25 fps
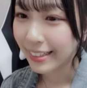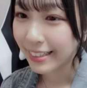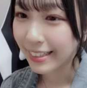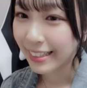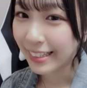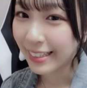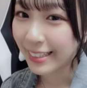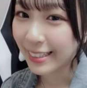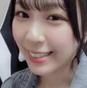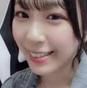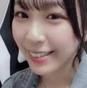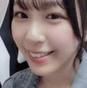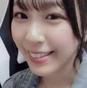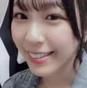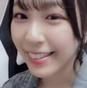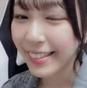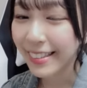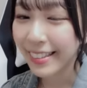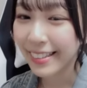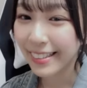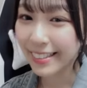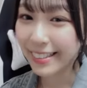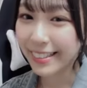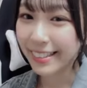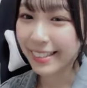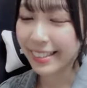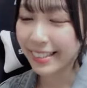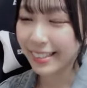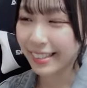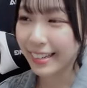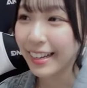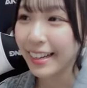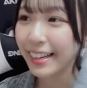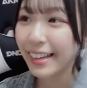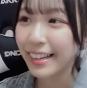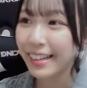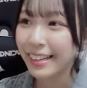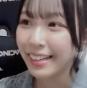いやそうなんよだか
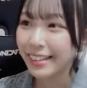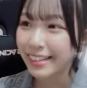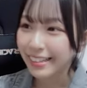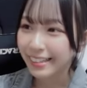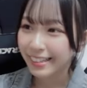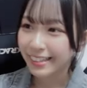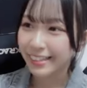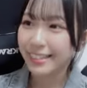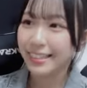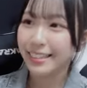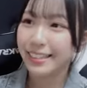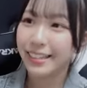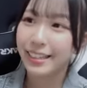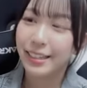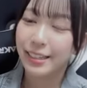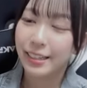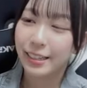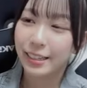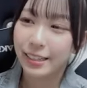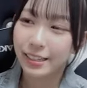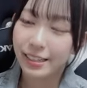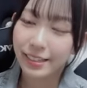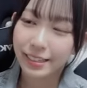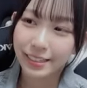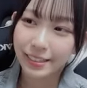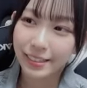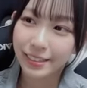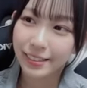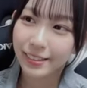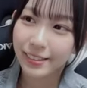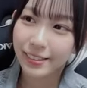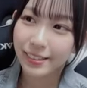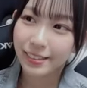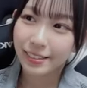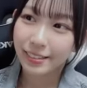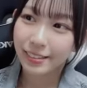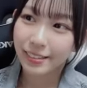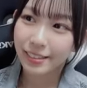らあ
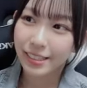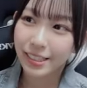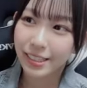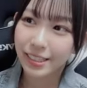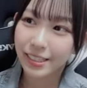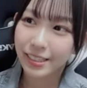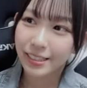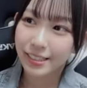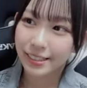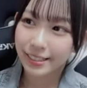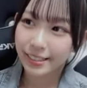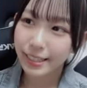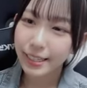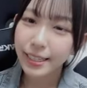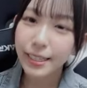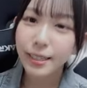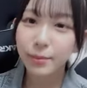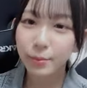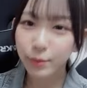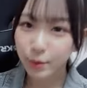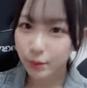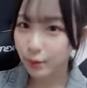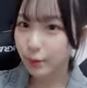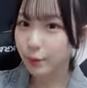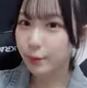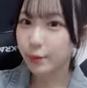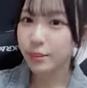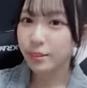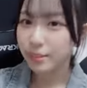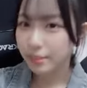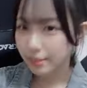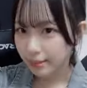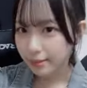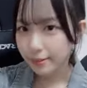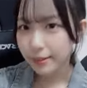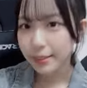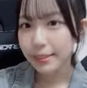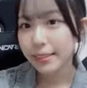のー、ゲームの
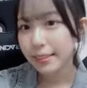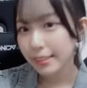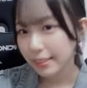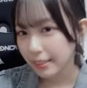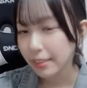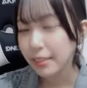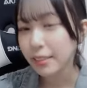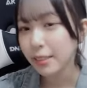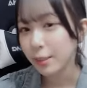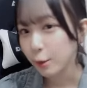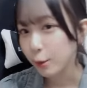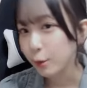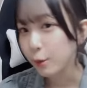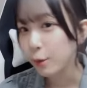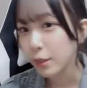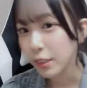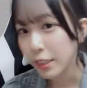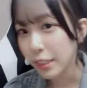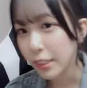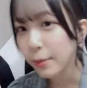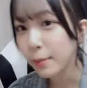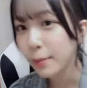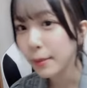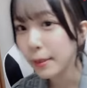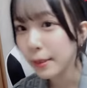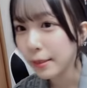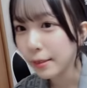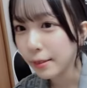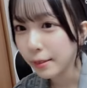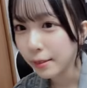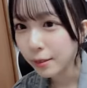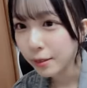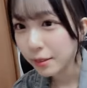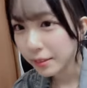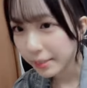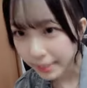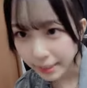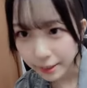釣りは好きですよゲームです
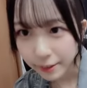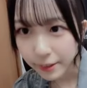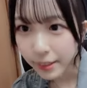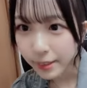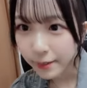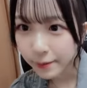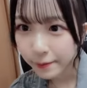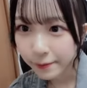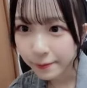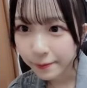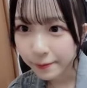る月は